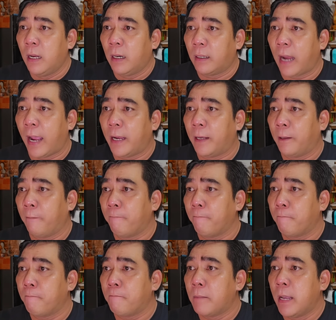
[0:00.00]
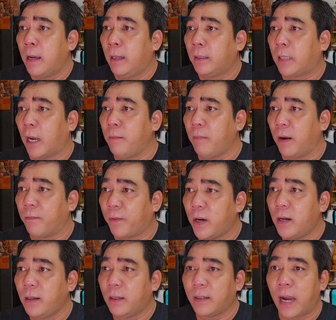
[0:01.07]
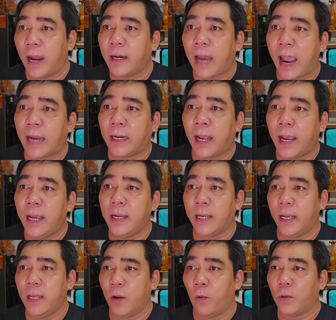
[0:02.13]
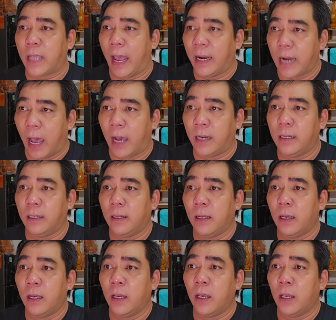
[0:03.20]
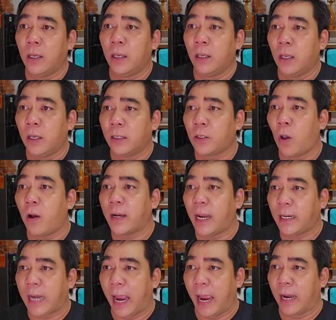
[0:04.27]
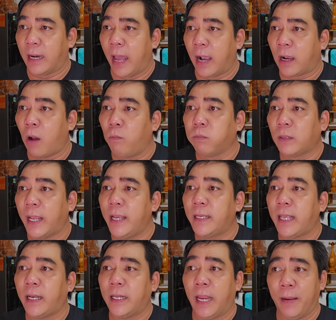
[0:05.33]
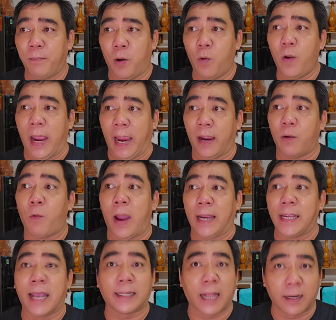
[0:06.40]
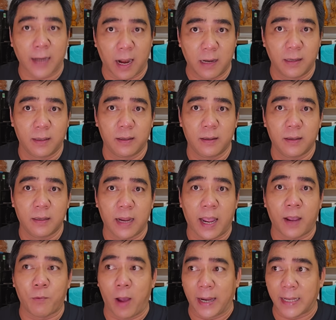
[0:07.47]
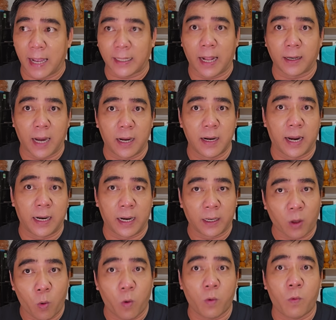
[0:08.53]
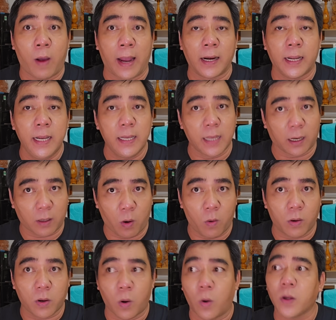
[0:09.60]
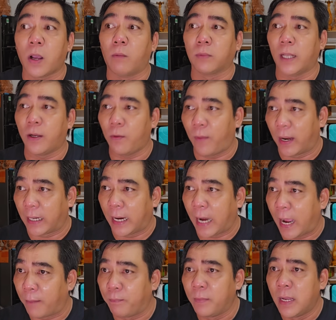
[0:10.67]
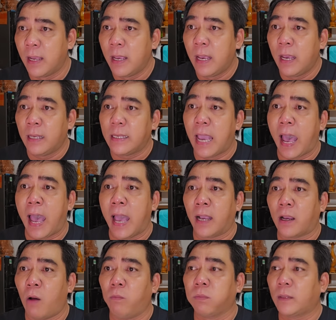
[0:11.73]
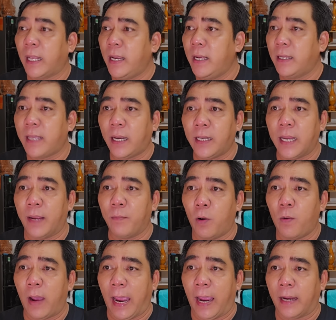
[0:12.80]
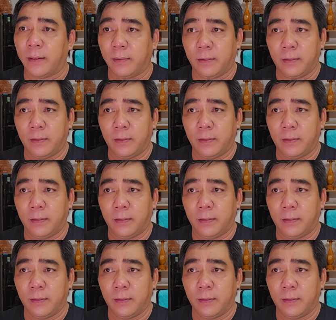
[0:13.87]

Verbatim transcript: đây tỉnh Bình Phước để thay thế nghĩa vụ trả nợ cho khách hàng là công ty trách nhiệm hữu hạn Hoàng gia Tăng Định à, Hoàng gia Tăng Định này là thuộc quản lý trực thuộc của công ty cổ phần Đại Nam và công ty trách nhiệm hữu hạn